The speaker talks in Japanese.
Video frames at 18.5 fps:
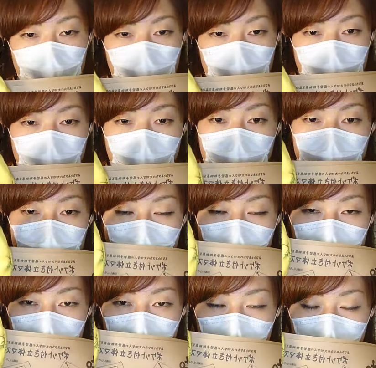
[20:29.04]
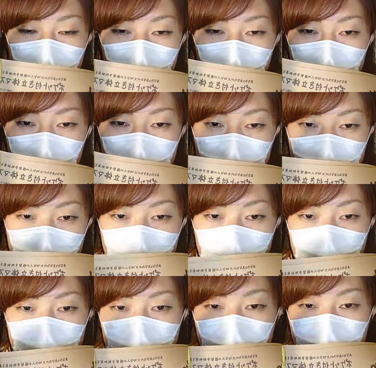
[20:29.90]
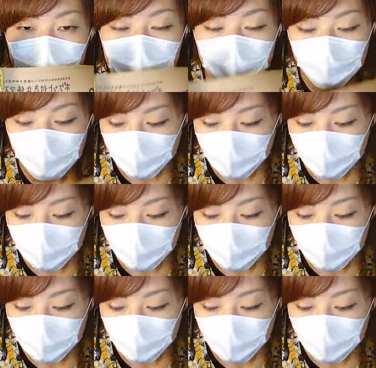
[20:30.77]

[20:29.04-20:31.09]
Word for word: なくないないですかこういうのほ